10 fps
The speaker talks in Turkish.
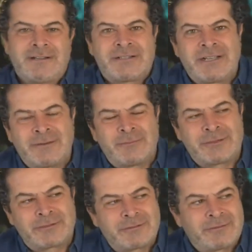şey
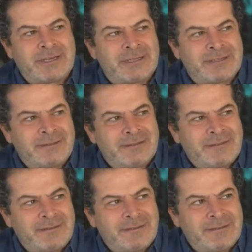midir yani
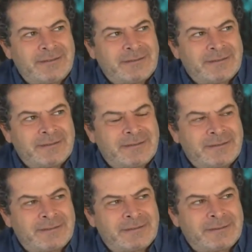e,
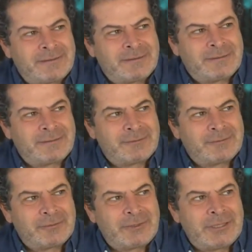
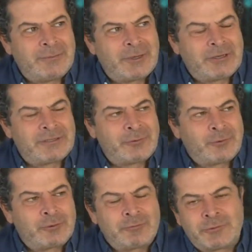iyi bir aday
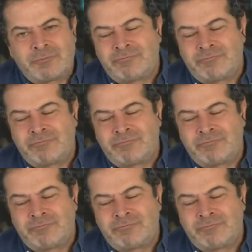olur mu?